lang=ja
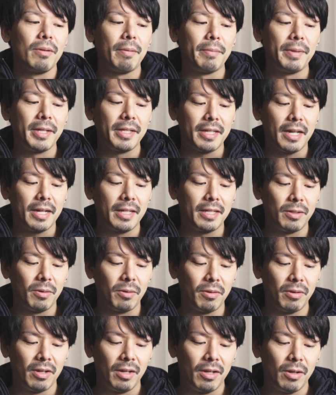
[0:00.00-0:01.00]
ミリタリー
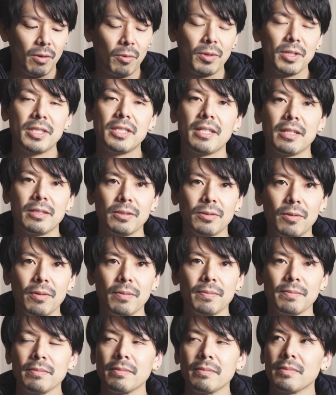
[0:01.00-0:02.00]
のオリジナルの
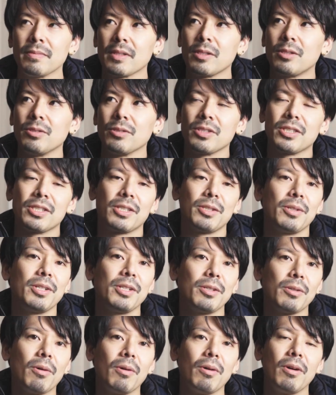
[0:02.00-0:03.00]
軍支給
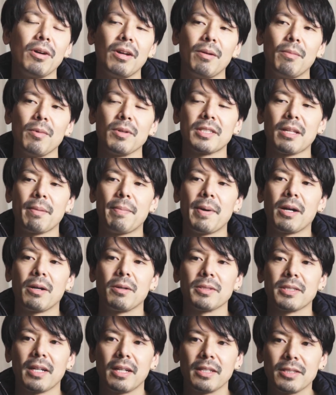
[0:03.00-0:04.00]
品の
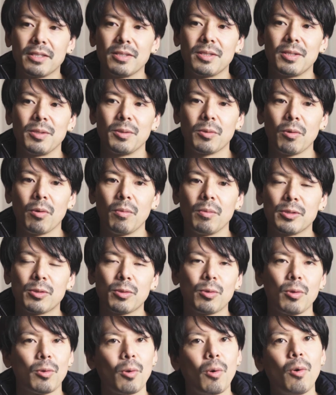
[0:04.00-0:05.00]
モンスターパーカーを探すっていうともう
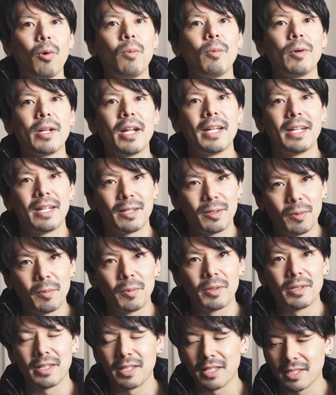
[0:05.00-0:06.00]
ちょっと途方もないなと
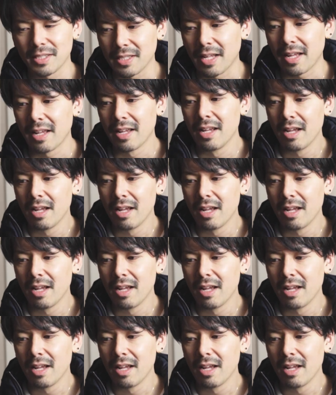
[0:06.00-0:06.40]
思ってですね、